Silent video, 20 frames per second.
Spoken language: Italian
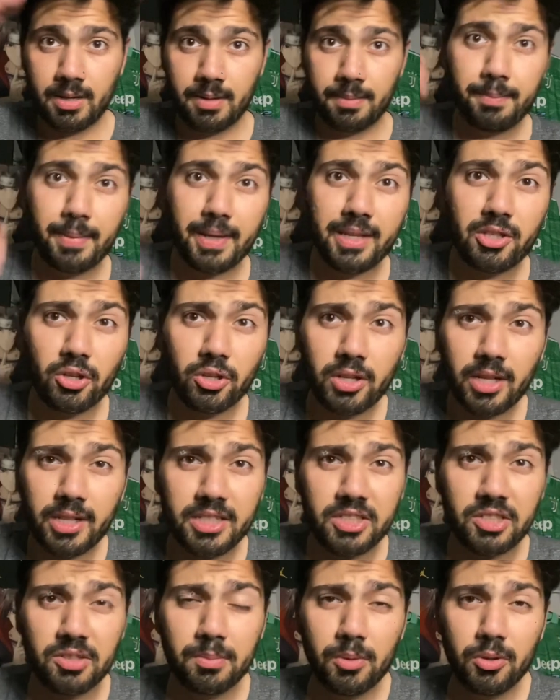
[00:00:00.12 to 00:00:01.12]

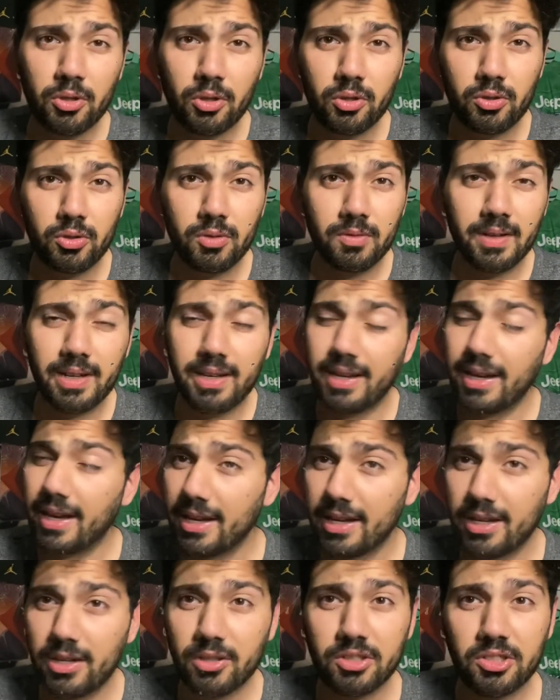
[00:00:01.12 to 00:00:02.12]
Bentornati su Mondo Juve,
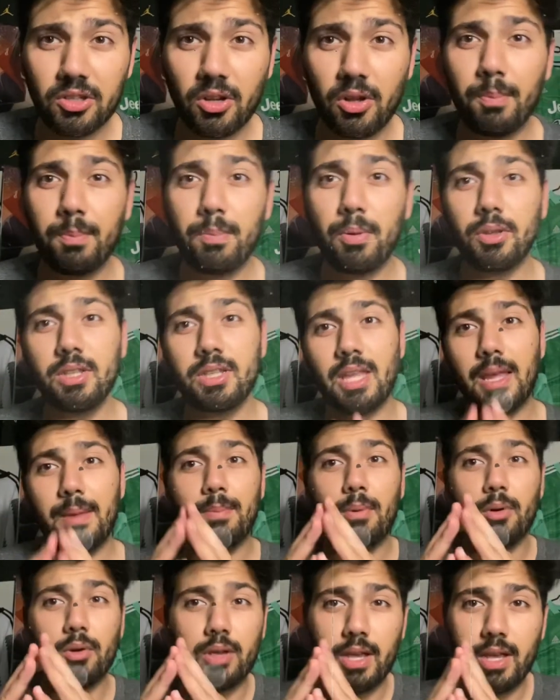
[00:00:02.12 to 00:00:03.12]
raga lo so, è un po' di
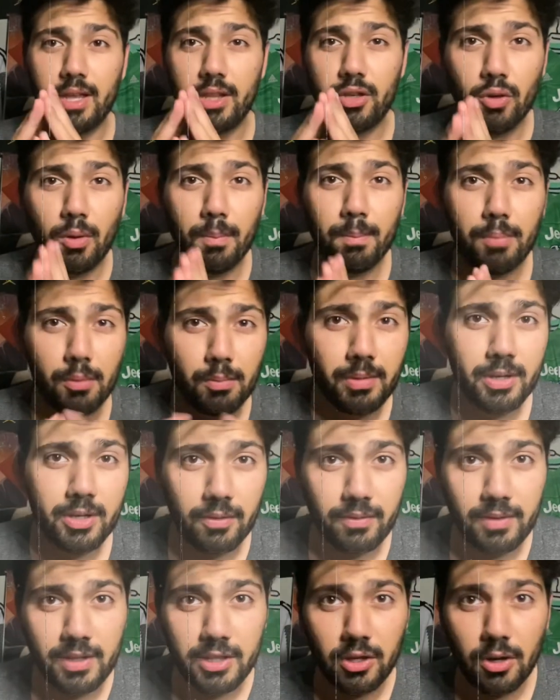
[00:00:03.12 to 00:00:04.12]
tempo che non pubblico
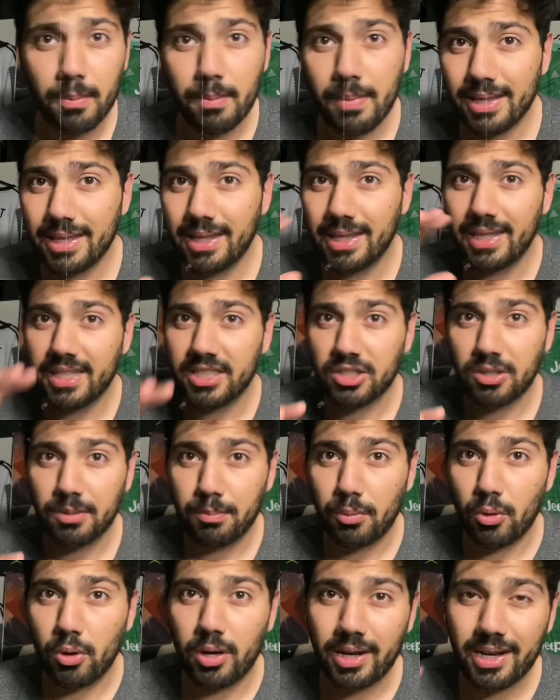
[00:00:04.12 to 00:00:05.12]
video ma da adesso in
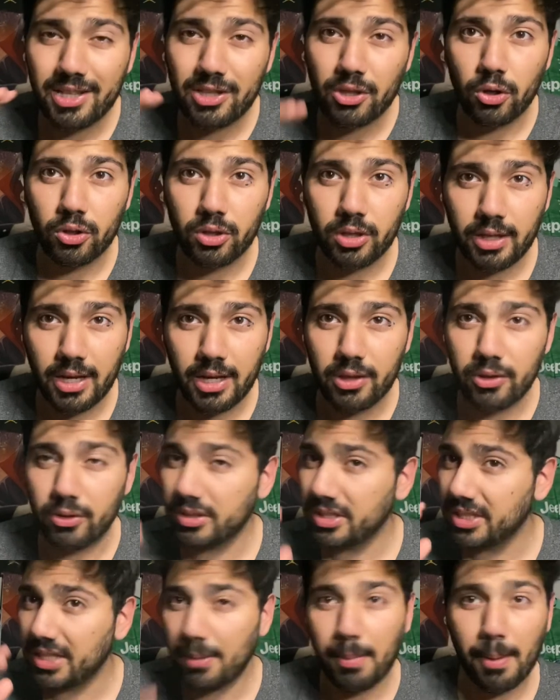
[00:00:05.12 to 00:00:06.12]
poi ritorneranno
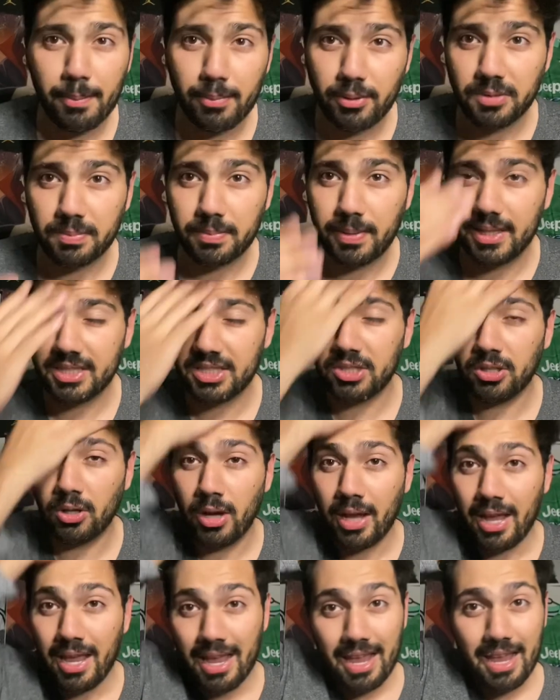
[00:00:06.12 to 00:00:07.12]
sempre più spesso.
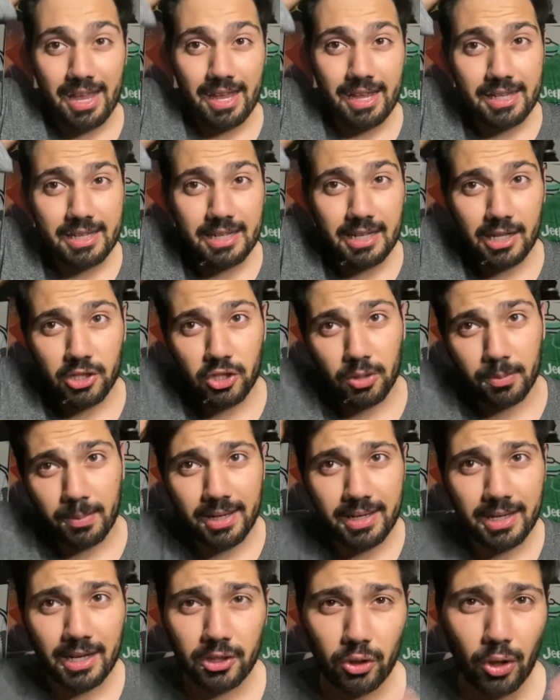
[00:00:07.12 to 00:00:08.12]
Il
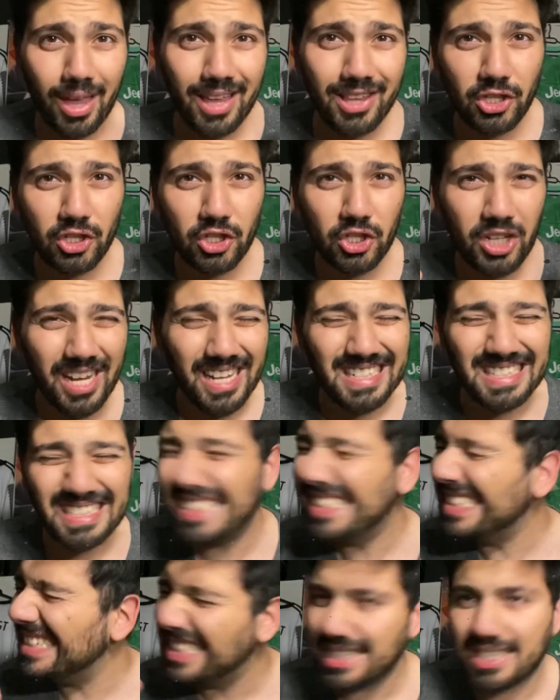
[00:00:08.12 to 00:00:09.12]
calciomercato è
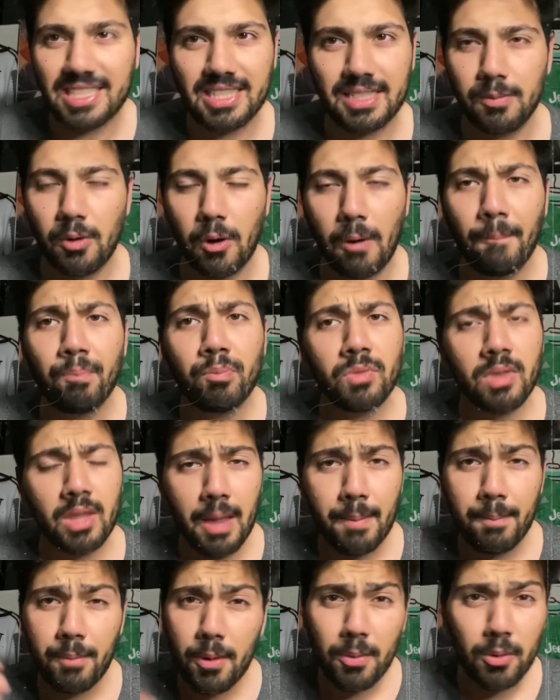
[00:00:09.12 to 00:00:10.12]
accesissimo
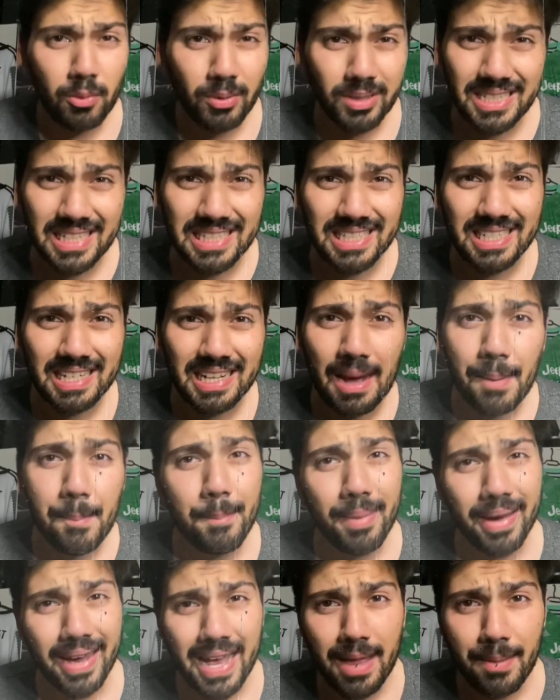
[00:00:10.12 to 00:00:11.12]
e proprio questa sera
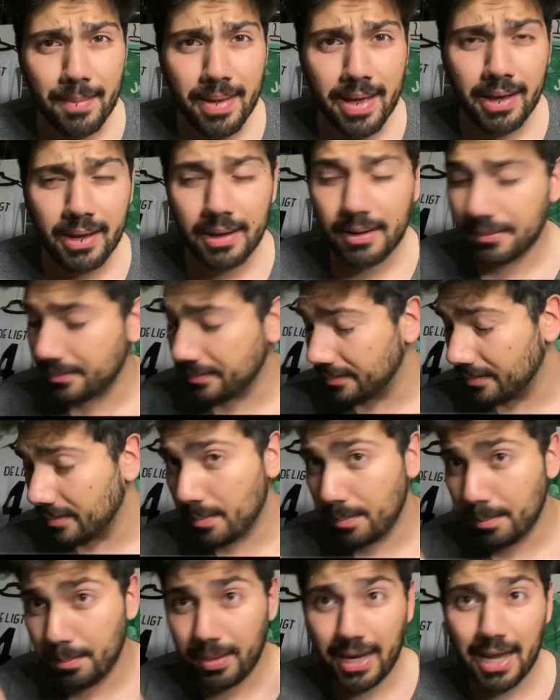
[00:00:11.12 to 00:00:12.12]
Bremer,
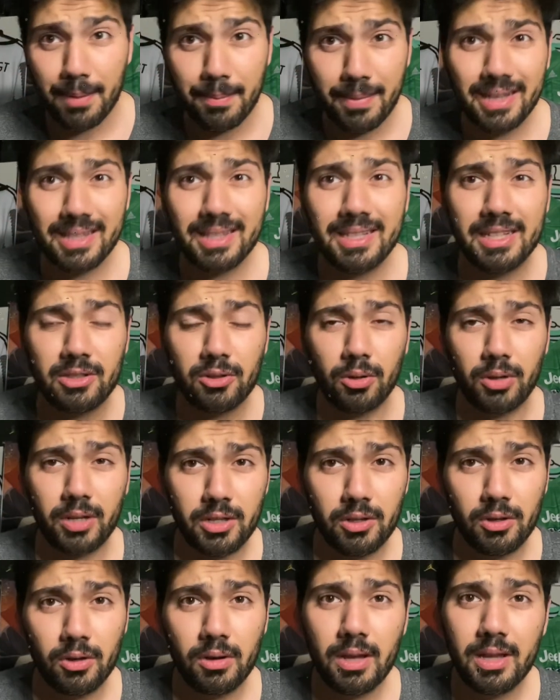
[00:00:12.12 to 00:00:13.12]
Bremer del
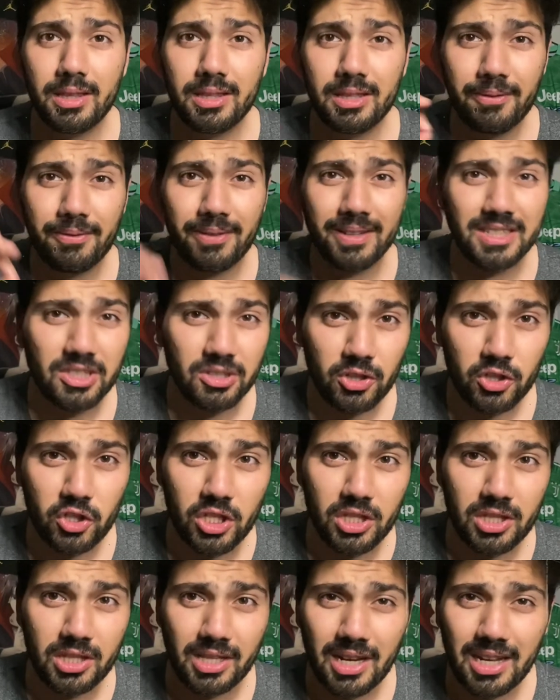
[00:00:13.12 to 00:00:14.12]
Torino, difensore
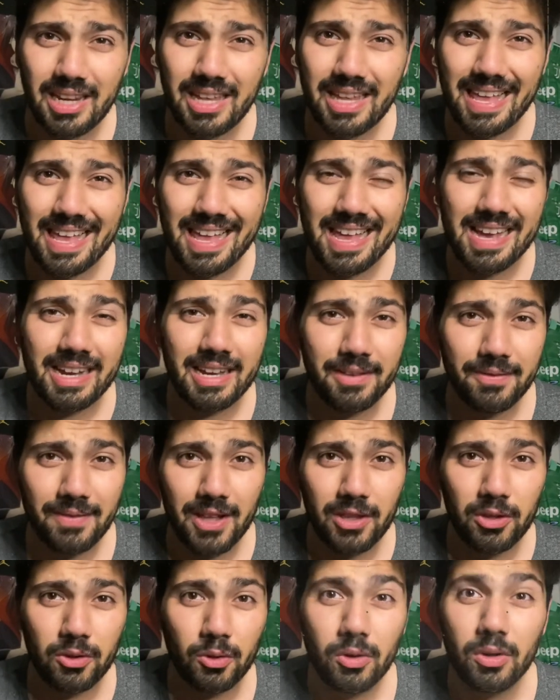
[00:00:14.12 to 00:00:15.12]
centrale, è
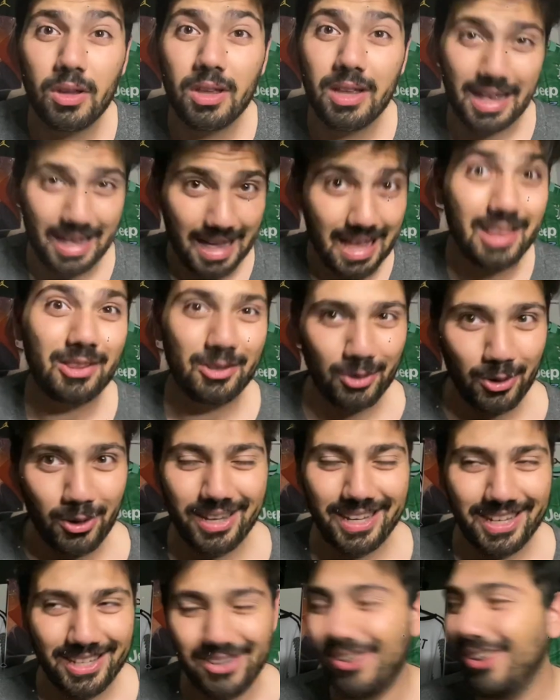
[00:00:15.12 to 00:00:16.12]
arrivato a
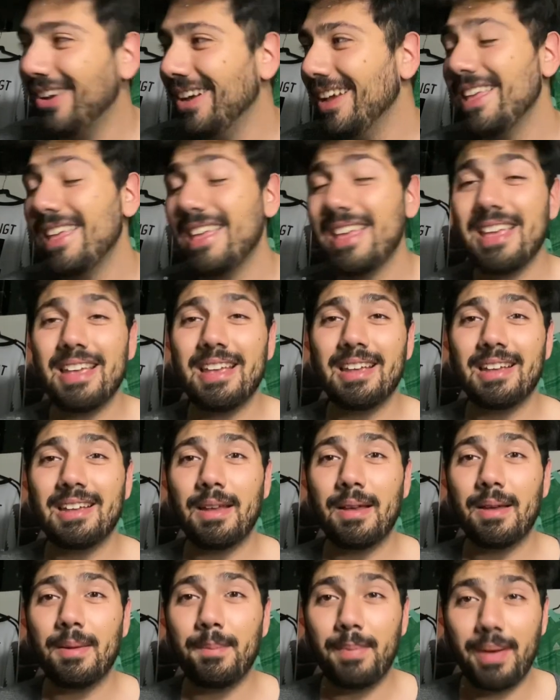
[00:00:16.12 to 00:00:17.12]
Torino
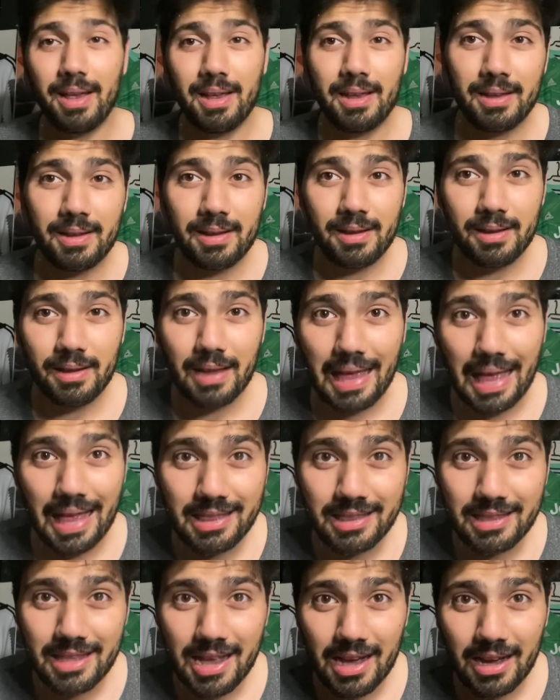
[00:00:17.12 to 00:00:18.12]
per
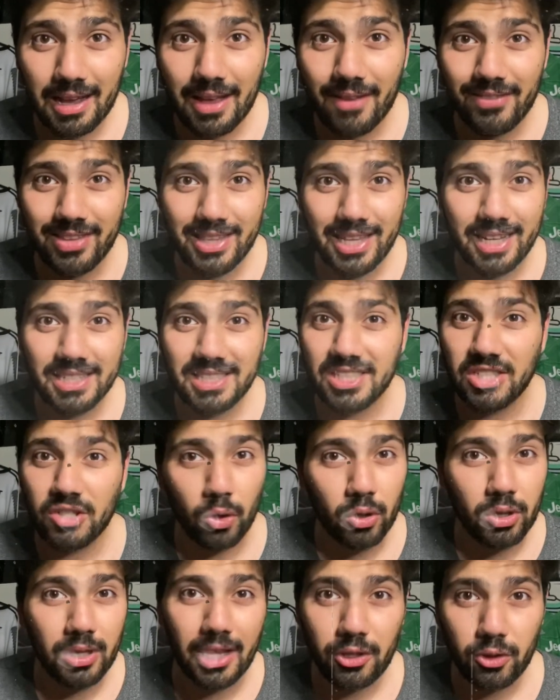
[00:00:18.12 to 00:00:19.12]
andare a Vedez
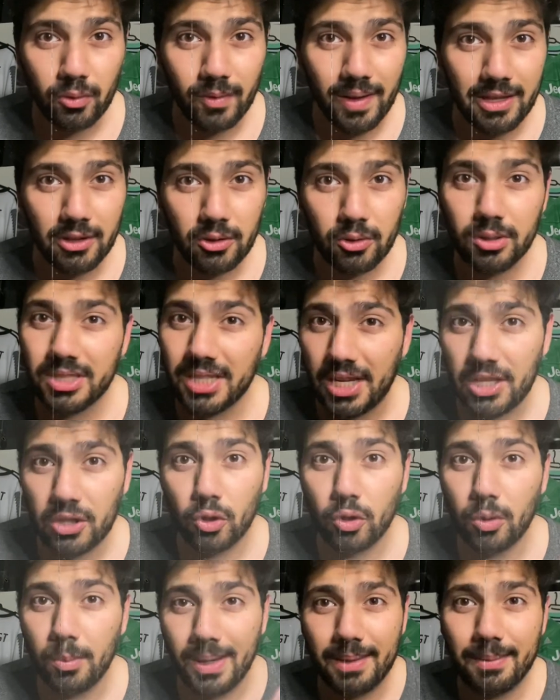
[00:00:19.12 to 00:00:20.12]
con la Juventus,
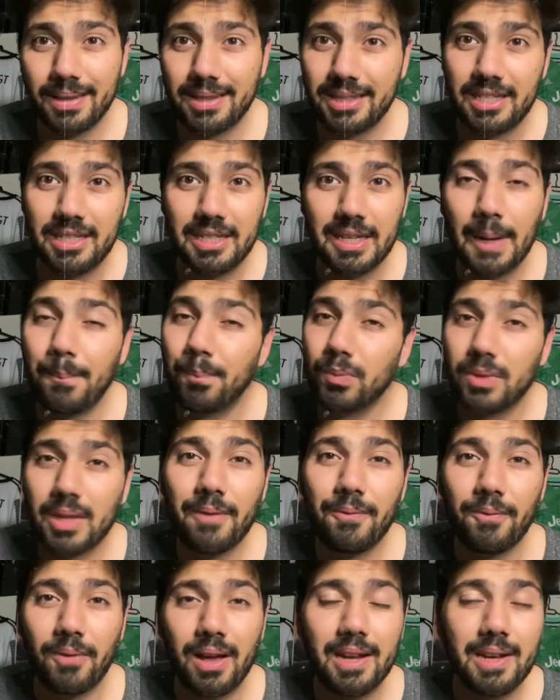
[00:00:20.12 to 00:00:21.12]
entro domani mattina
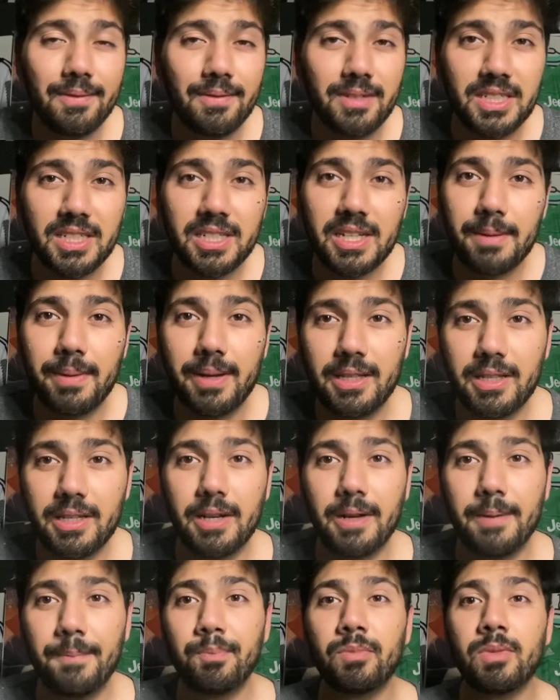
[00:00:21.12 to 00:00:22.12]
e fare le visite
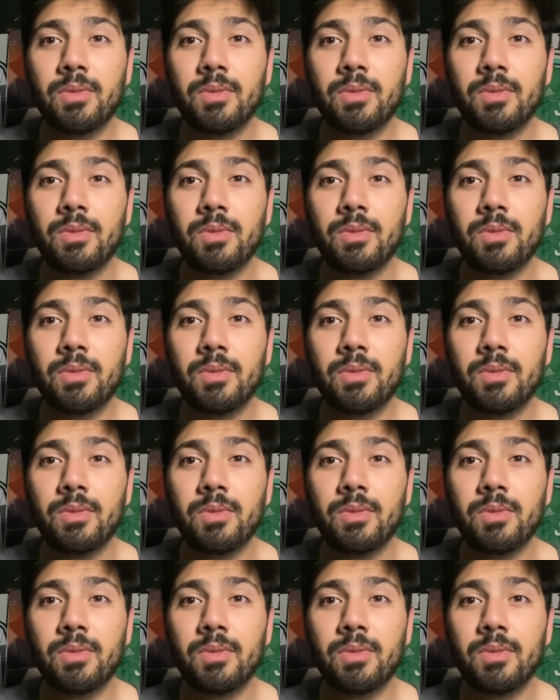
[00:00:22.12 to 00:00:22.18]
mediche.